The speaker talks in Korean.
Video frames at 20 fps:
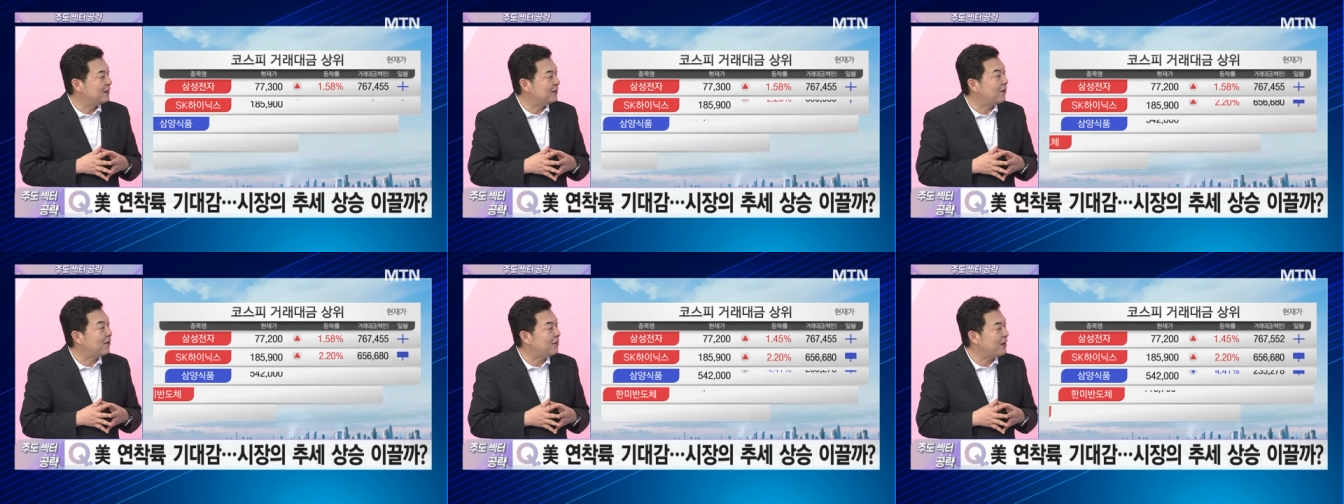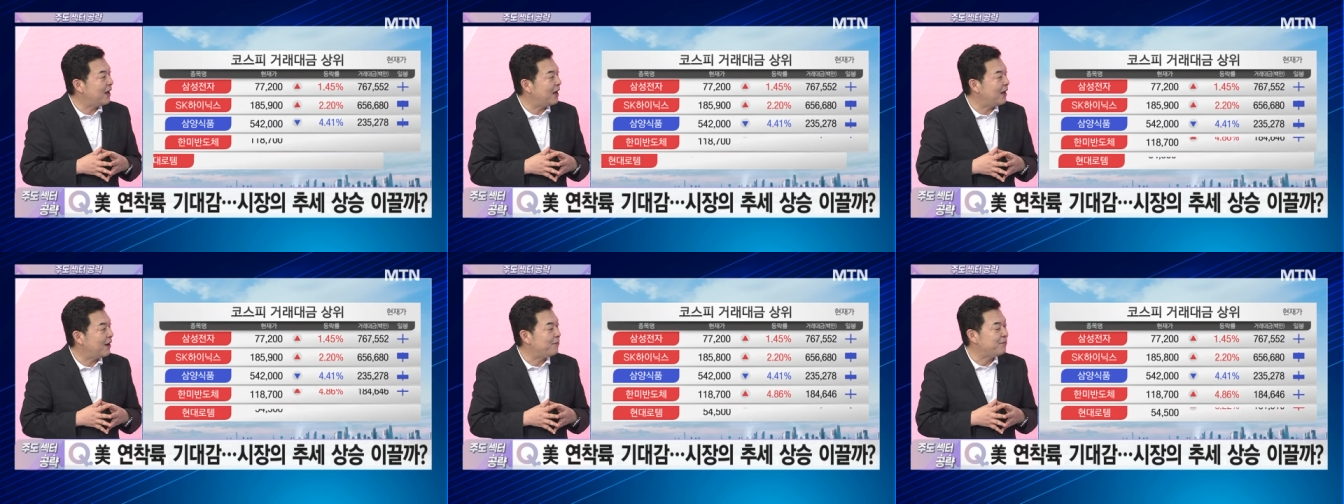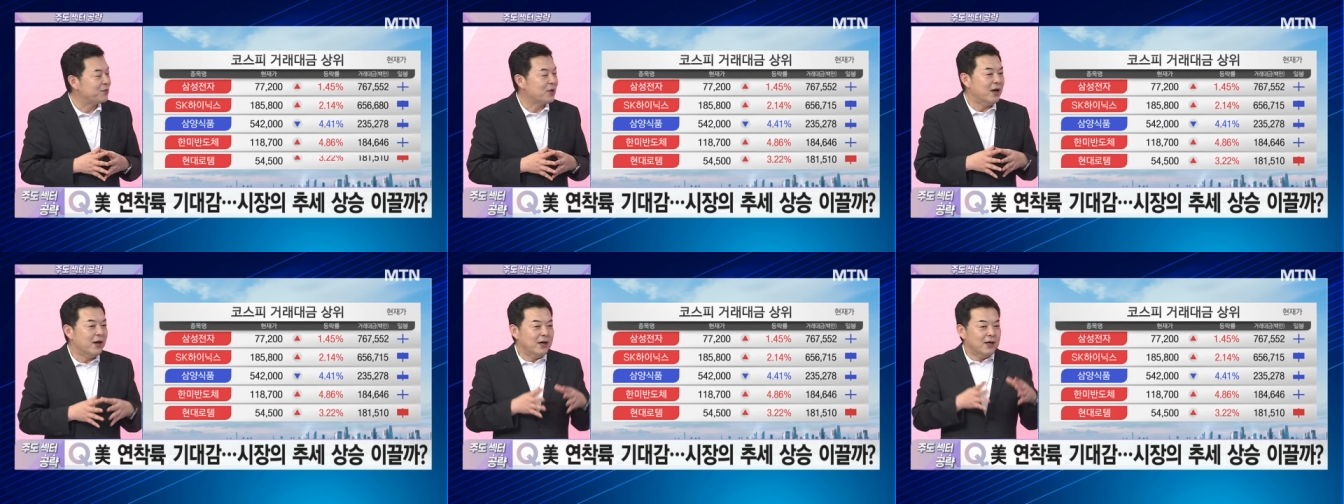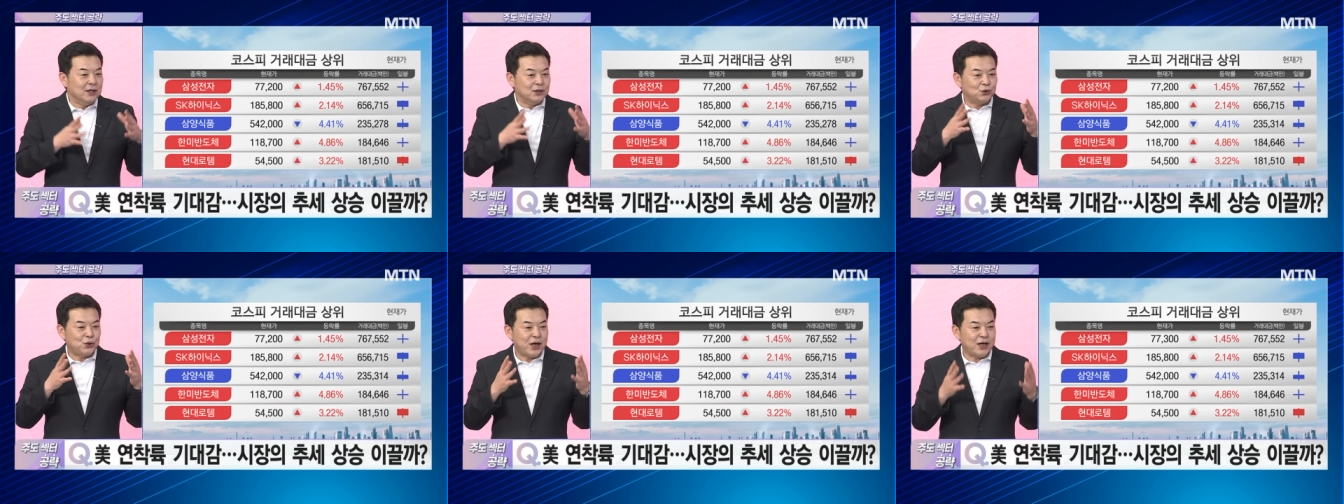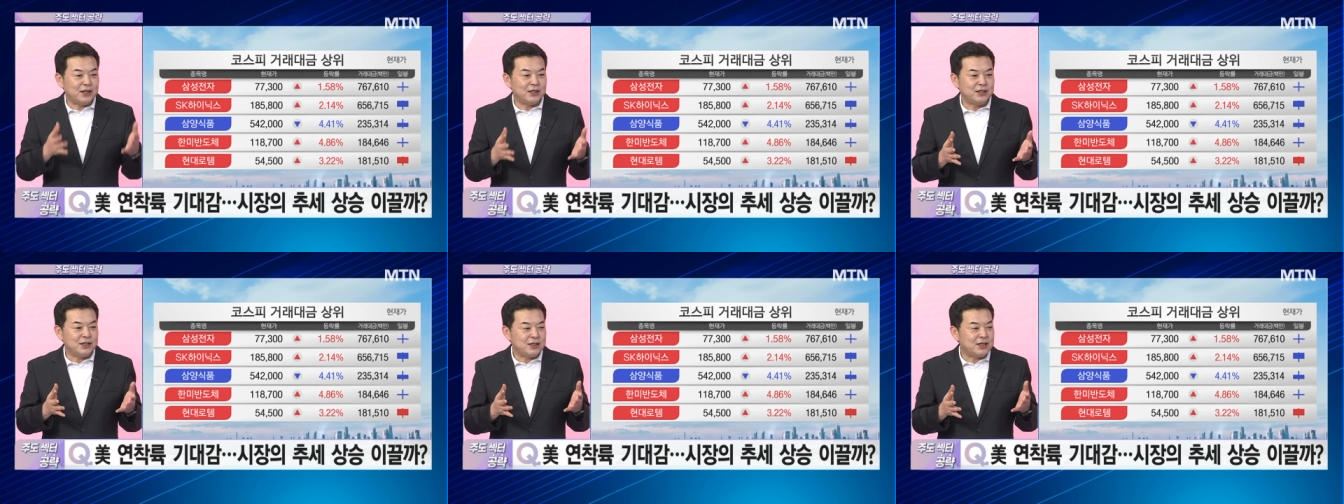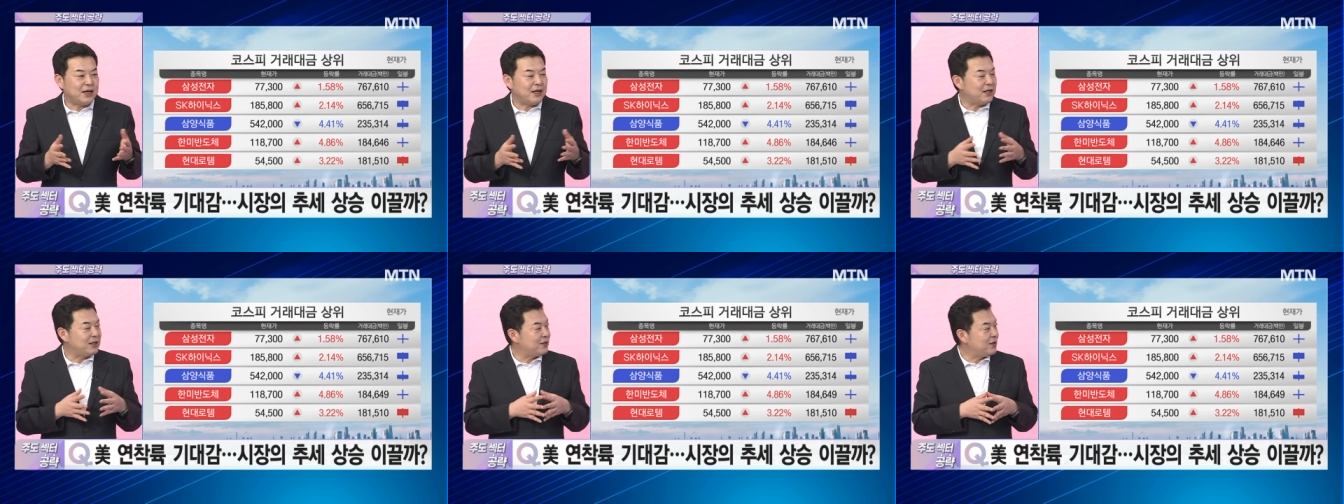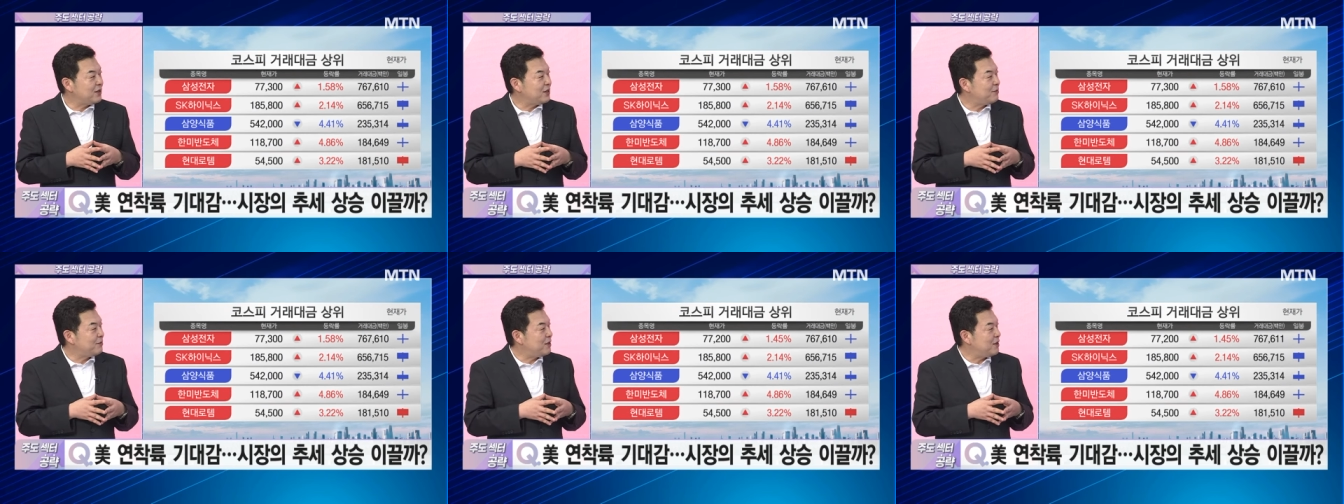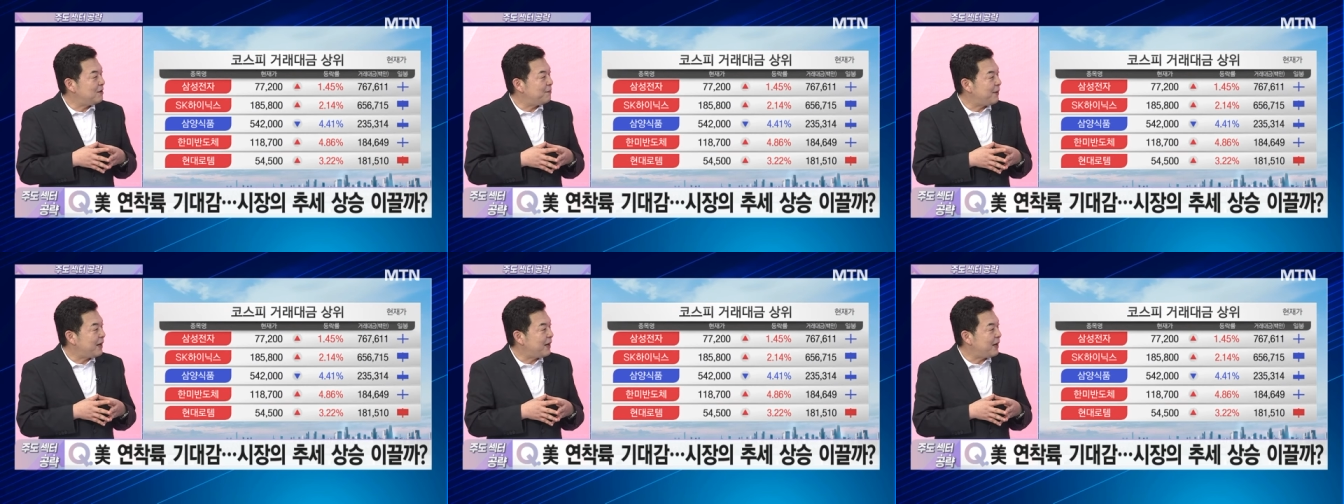그런데 최근 시장에서의 흐름을